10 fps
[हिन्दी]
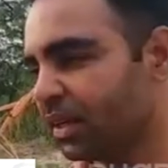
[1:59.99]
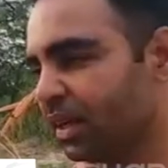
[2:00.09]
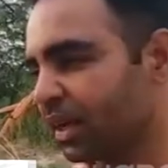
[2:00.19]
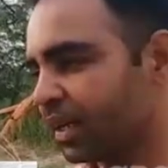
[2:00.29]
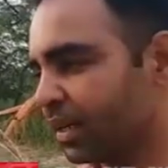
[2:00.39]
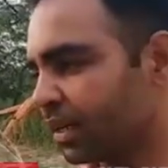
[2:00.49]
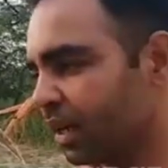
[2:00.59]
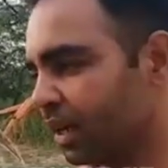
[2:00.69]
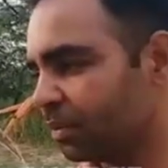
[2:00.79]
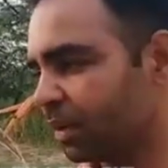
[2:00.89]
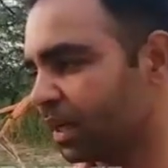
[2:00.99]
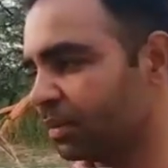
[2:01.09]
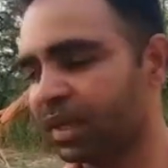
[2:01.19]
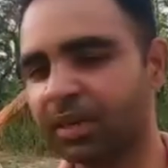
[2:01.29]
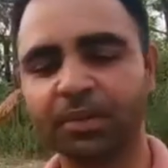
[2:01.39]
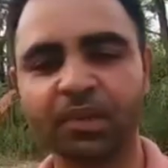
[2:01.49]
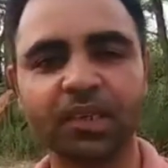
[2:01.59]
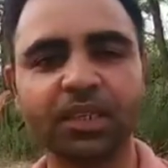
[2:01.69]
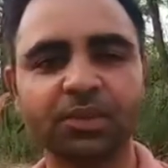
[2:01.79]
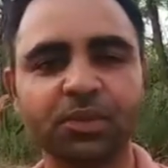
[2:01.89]
लेकिन खाद पानी बिना
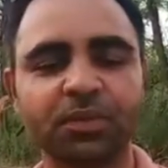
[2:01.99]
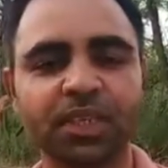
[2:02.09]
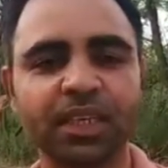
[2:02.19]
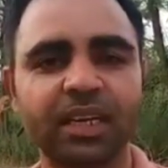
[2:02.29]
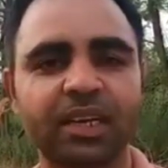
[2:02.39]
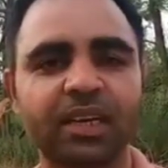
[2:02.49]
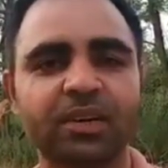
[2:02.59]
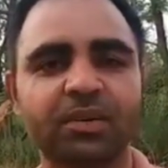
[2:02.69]
जो फसल है ना